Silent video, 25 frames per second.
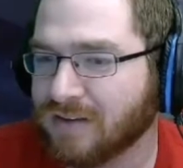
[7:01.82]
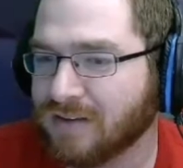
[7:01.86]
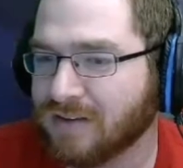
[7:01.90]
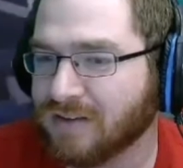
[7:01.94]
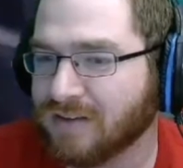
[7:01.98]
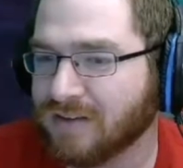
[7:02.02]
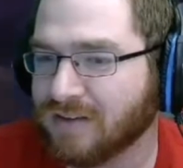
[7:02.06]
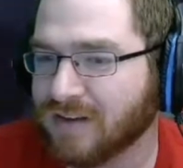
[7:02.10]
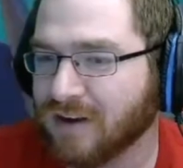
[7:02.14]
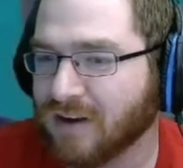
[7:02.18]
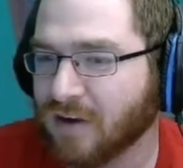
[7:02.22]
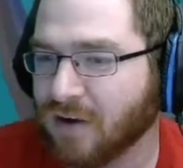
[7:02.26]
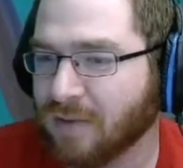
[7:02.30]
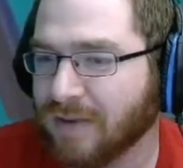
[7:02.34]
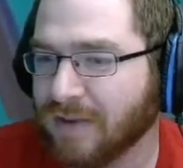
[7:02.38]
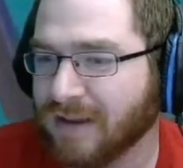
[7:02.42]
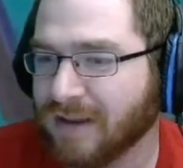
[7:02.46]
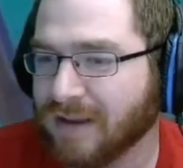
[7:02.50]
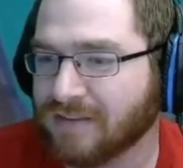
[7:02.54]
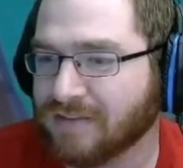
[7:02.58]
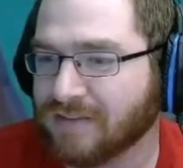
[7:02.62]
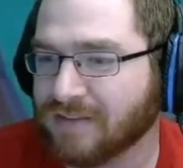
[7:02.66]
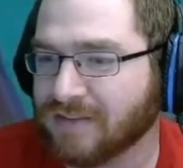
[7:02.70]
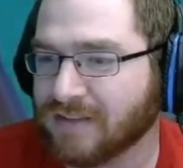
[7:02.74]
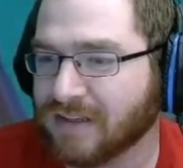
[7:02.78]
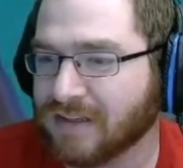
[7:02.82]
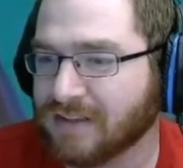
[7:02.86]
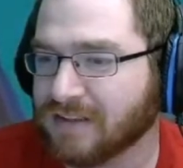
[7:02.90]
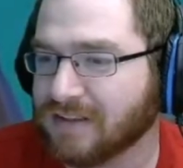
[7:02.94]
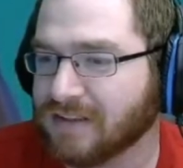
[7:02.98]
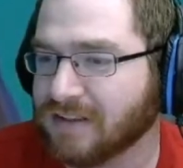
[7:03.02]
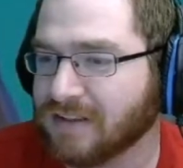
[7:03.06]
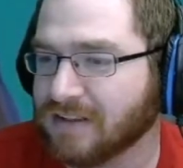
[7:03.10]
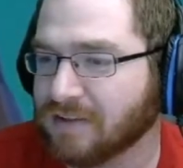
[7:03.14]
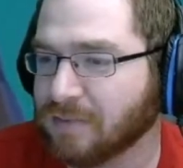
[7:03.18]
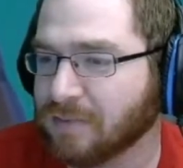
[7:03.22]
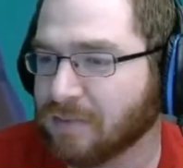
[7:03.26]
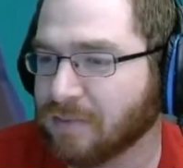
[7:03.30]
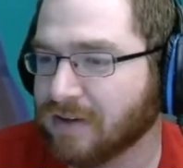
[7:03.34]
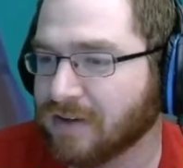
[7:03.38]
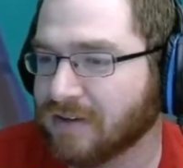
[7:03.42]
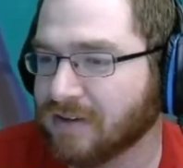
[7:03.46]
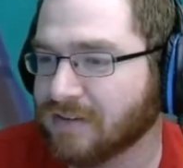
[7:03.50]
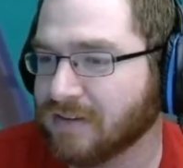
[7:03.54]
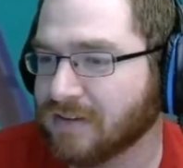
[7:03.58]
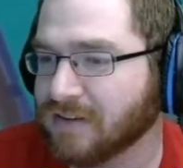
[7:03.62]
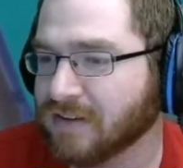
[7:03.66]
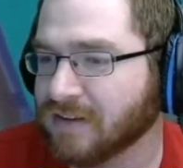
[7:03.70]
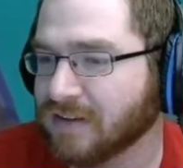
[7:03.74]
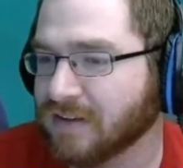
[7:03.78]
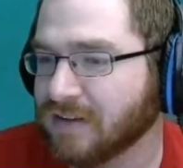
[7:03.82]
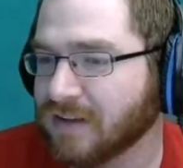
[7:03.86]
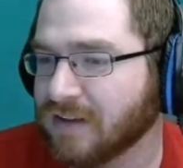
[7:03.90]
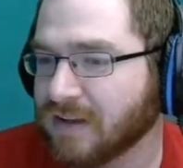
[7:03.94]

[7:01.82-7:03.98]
Ich glaube, er hat sich was angetan. Ich bin mir nicht sicher.